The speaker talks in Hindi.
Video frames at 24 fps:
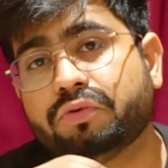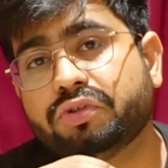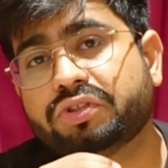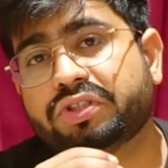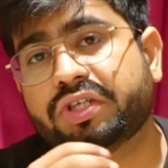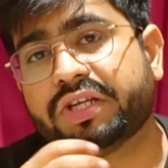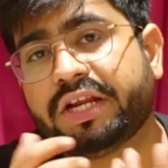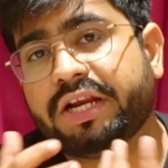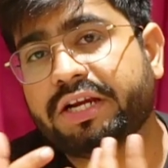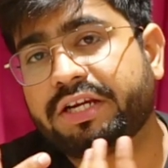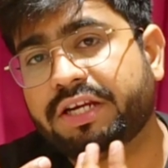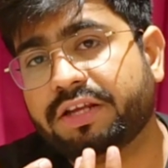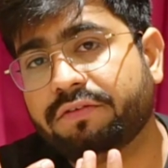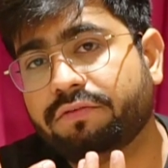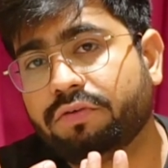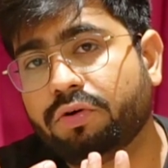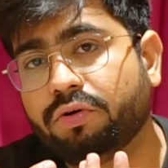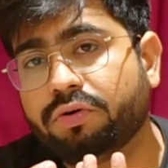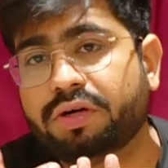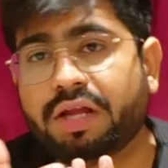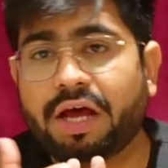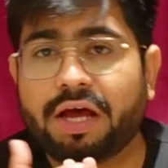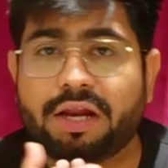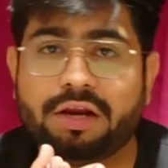कुछ क्रिएटिव
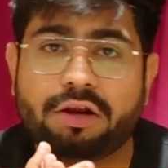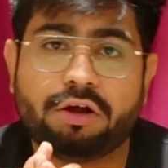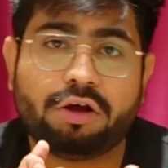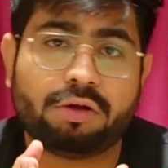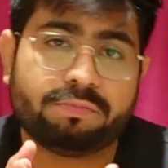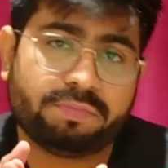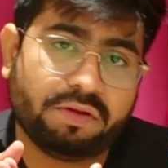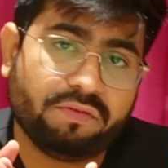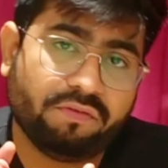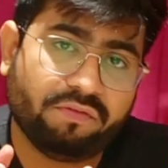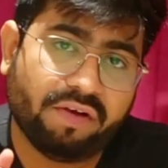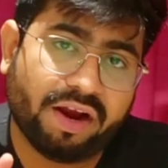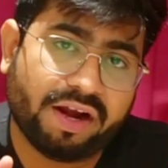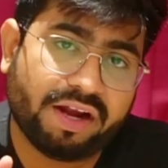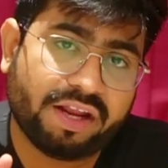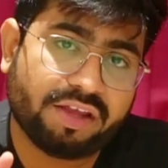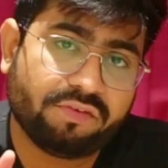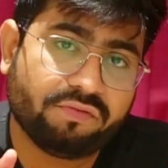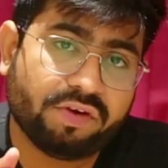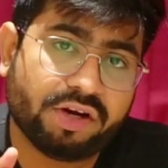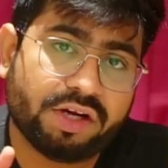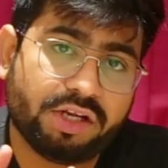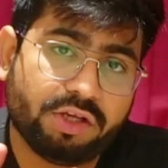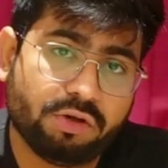लुक डालना हो अपनी
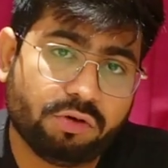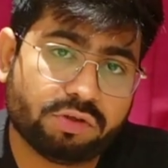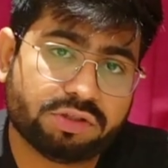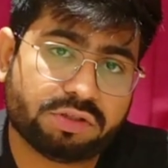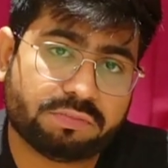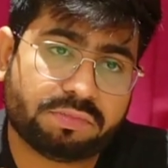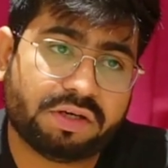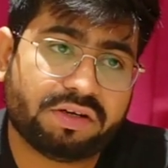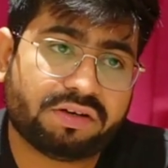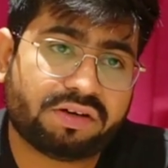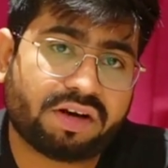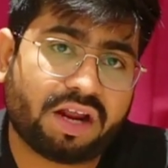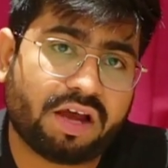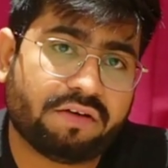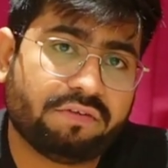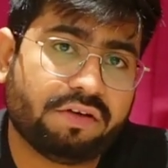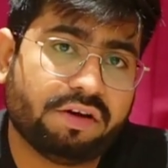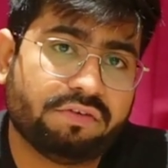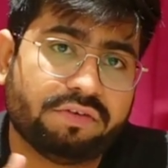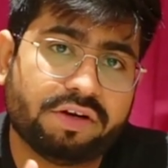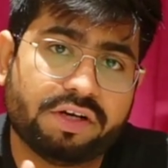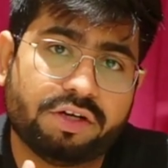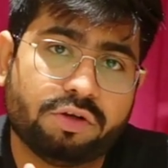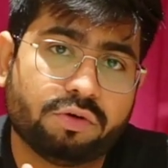वेडिंग वीडियोस अपने
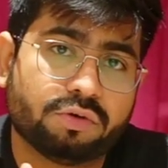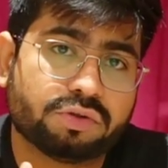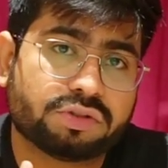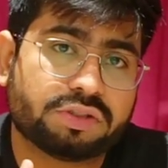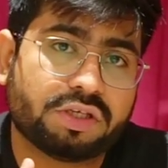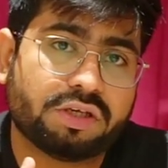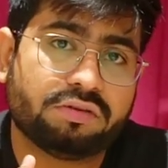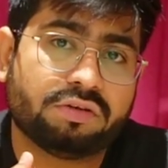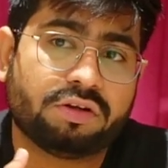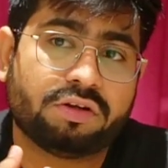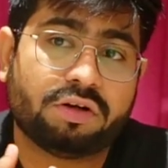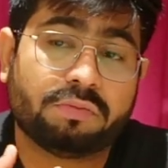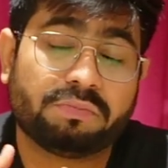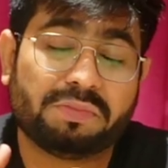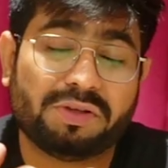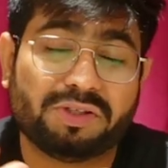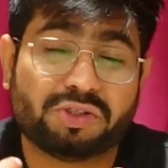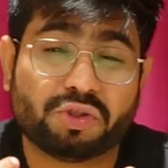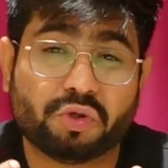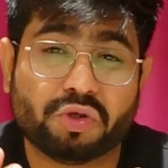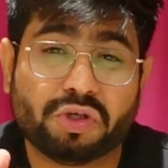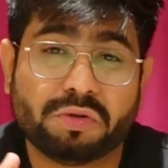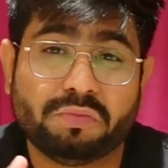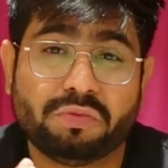ट्रैवल वीडियोस के अंदर अपनी
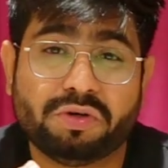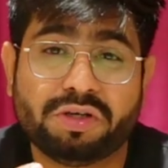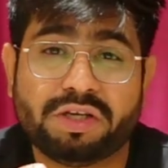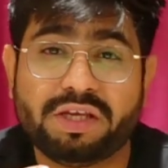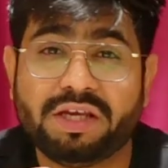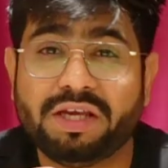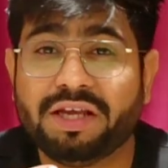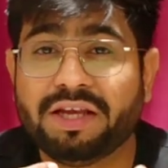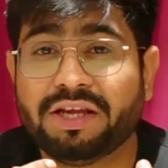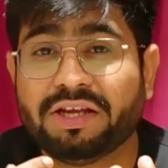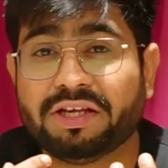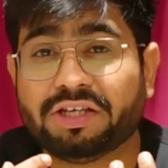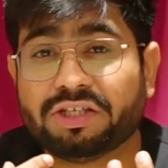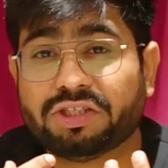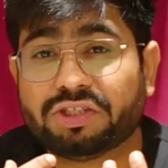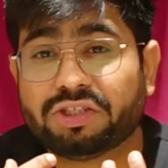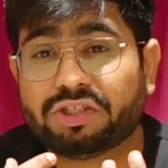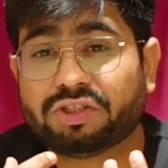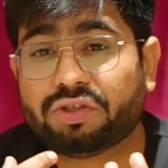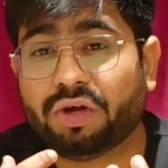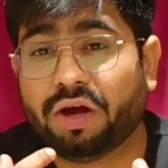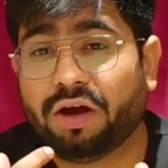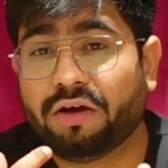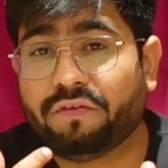छोटी मोटी
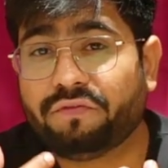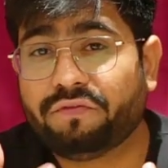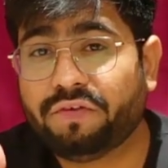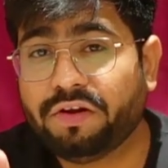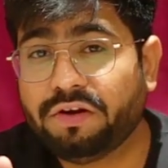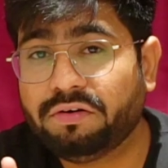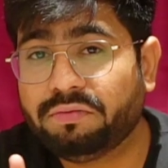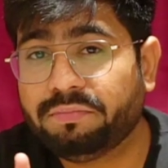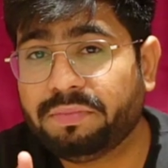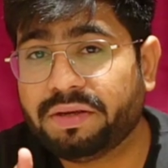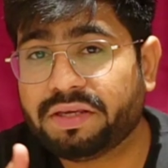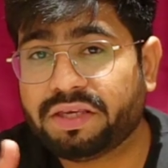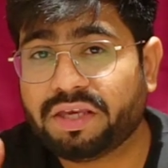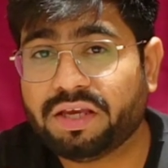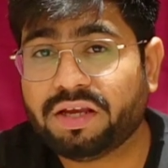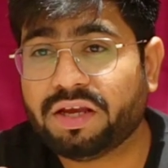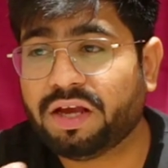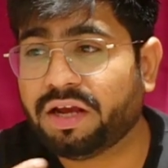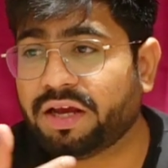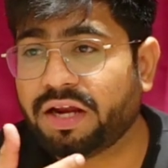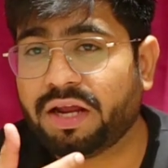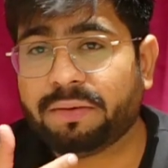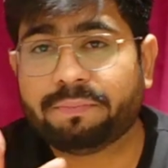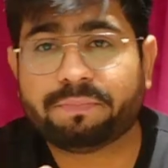फिल्म uh, मेकिंग
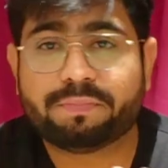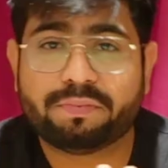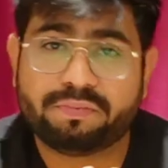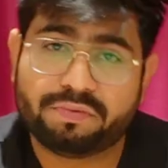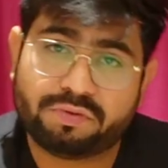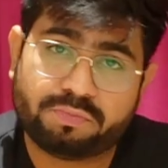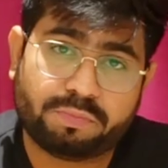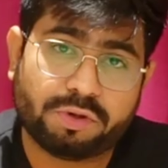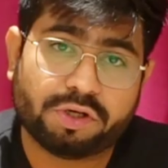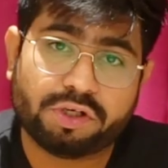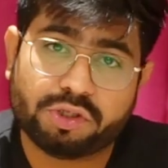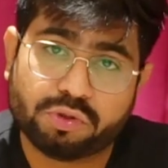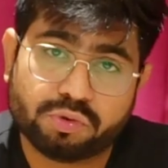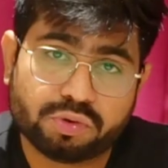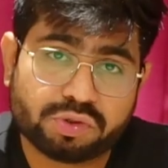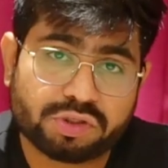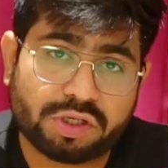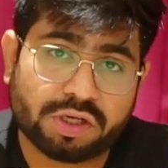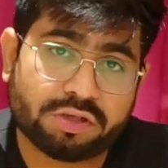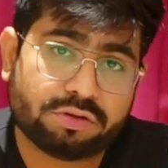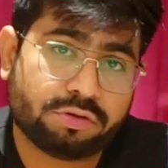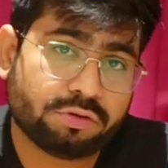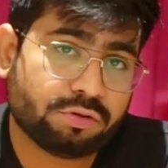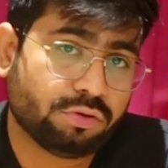अगर आप प्रोड्यूस
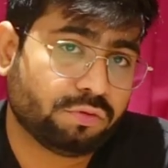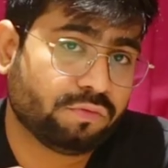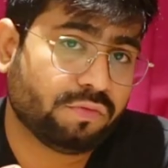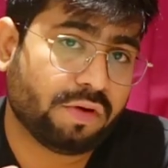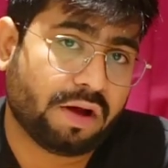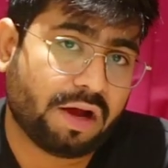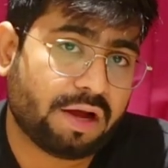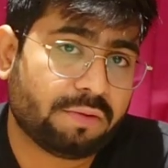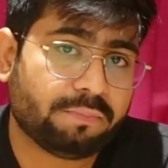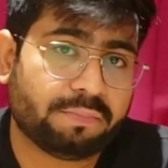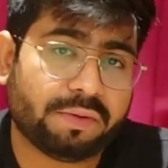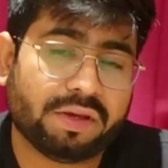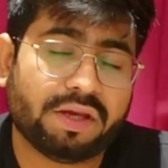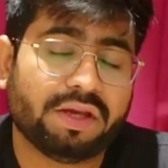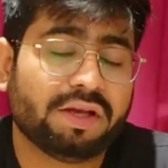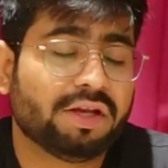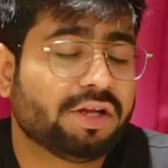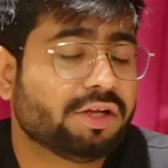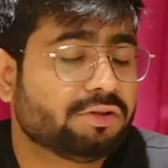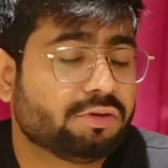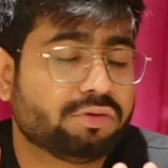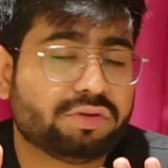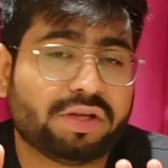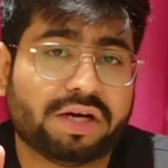करते हो तो वहाँ पे
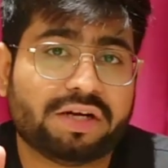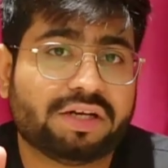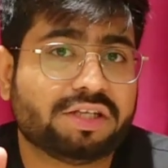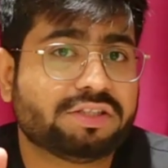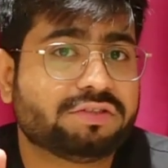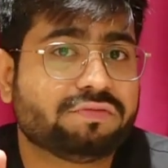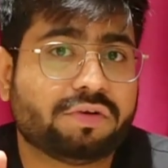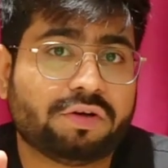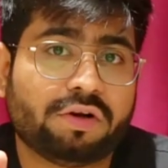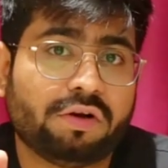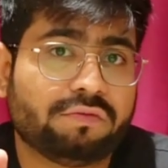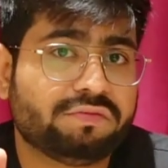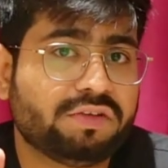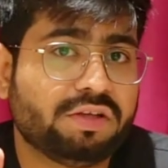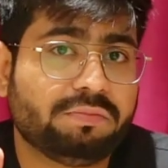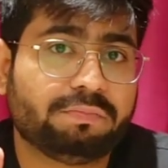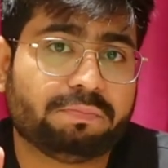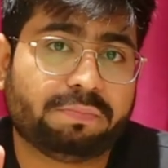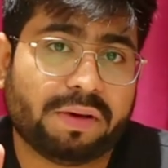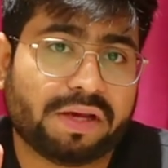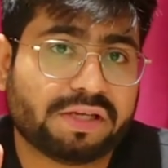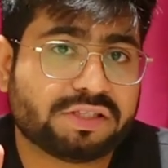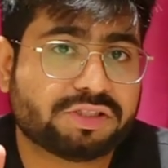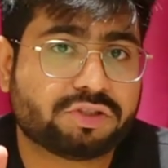दैट इज़ वन ऑफ द
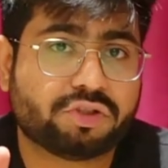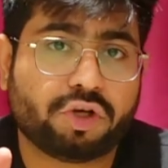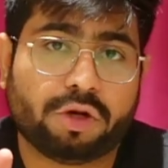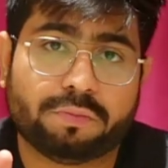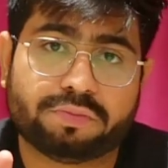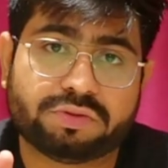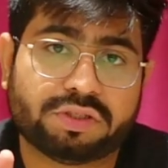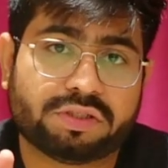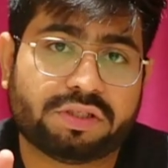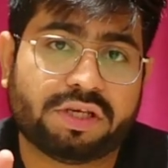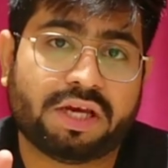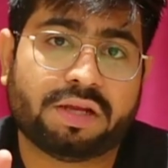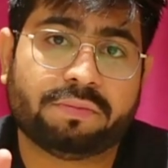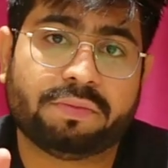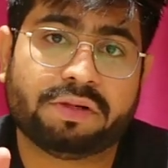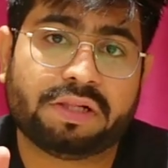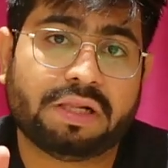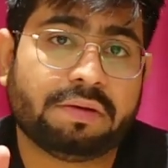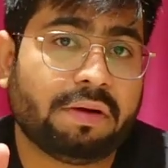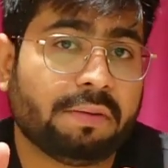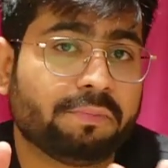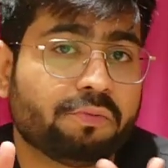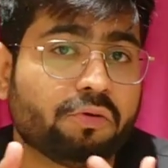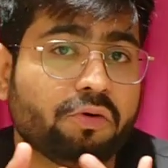बेस्ट ऑप्शन यार
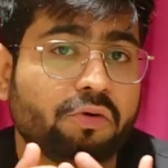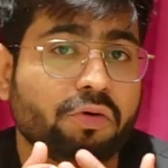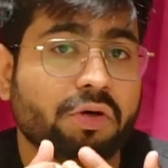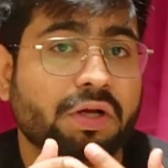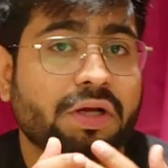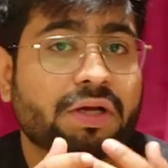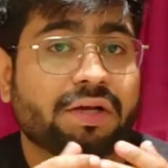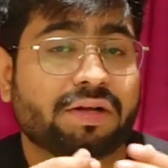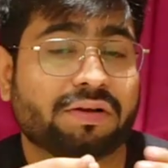मतलब आपको